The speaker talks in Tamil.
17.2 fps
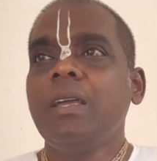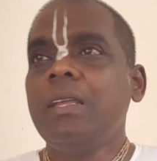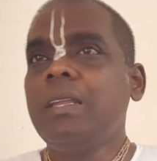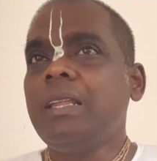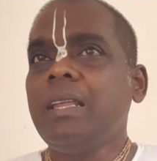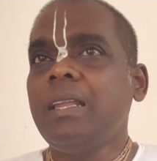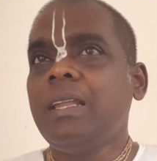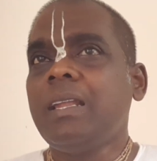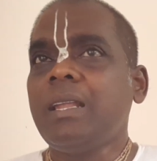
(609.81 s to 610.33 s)

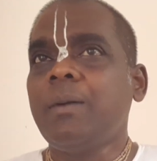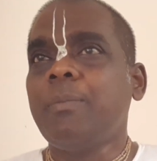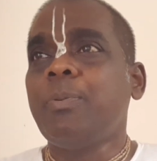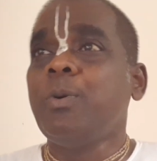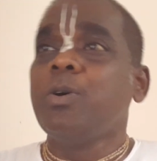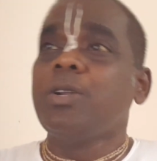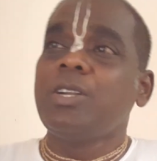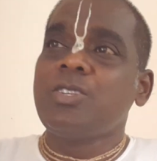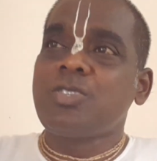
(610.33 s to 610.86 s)
இல்லை இல்லை நான்
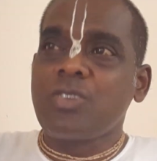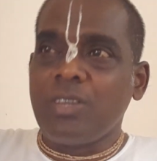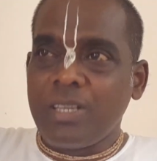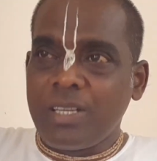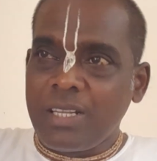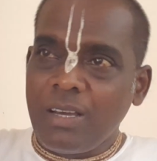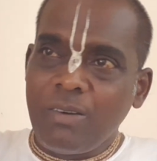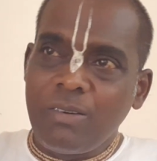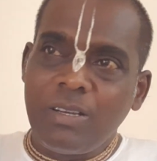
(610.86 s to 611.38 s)
போகிறேன்னு
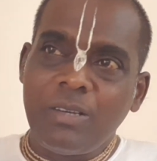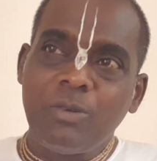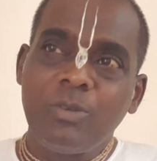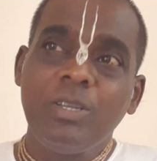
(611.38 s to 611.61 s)
சொல்லிவிட்டு அவங்க